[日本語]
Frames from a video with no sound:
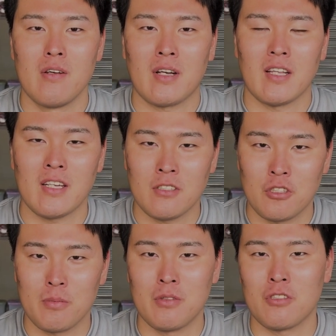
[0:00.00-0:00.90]
必ず
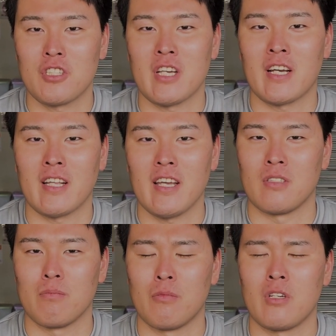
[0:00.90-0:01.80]
自分の試合がね
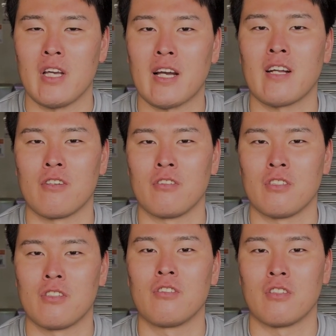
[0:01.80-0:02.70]
盛り上がるように
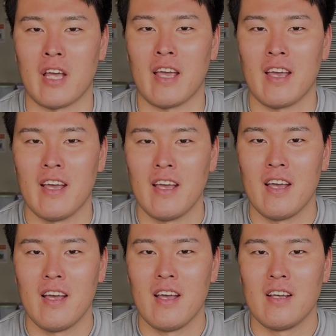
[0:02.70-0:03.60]
するので、
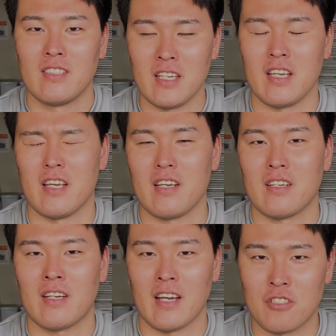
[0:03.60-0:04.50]
ぜひ
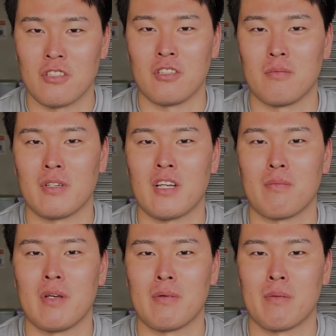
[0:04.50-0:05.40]
会場または
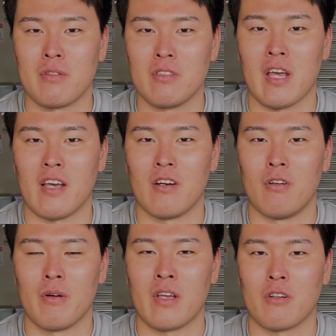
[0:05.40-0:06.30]
ペーパービューで
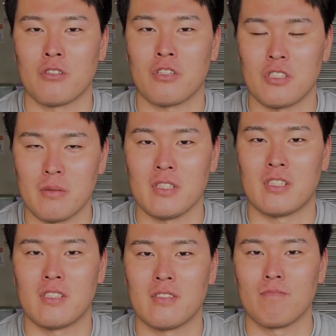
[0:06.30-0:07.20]
応援よろしくお願いしま
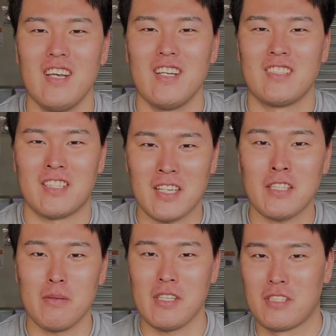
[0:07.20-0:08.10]
す。絶対勝ちま